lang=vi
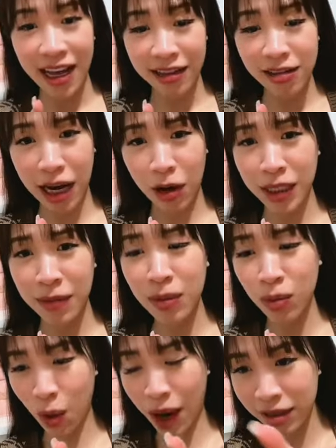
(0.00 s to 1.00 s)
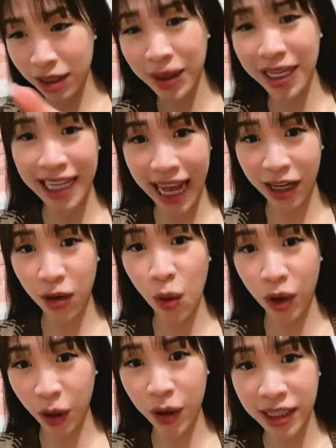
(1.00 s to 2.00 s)
tức là nó sẽ mất một đoạn nữa thì mới đến nhà được
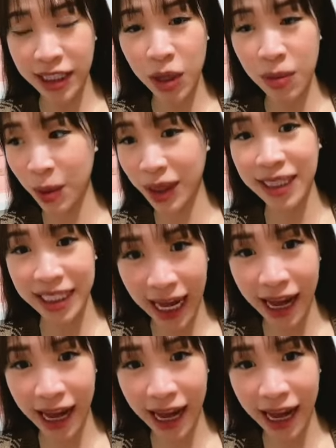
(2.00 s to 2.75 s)
bọn con đấy sau khi mà bọn tao dễ trái